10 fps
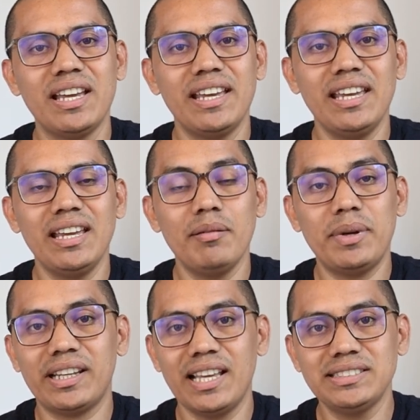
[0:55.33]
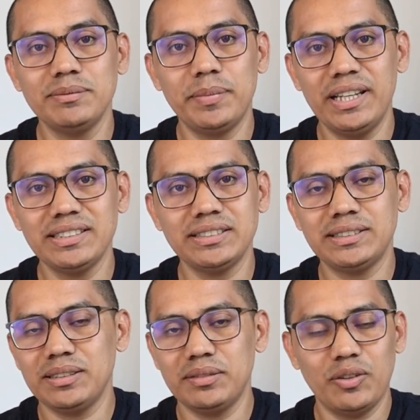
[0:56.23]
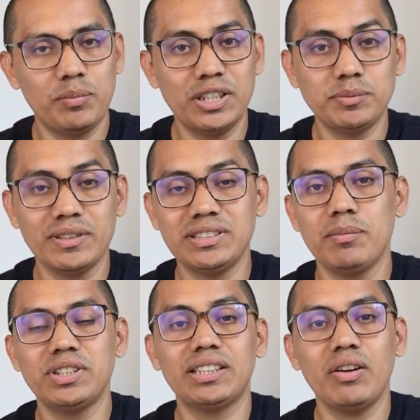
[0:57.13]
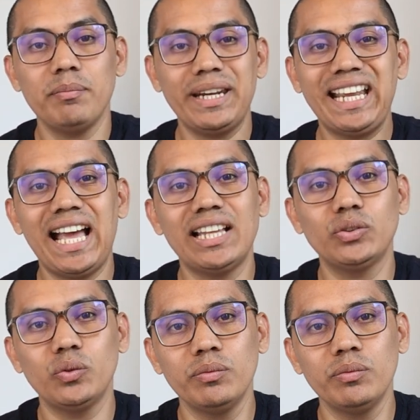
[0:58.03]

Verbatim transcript: é, para que as empresas, o prestador de serviço sempre já tem um empregado,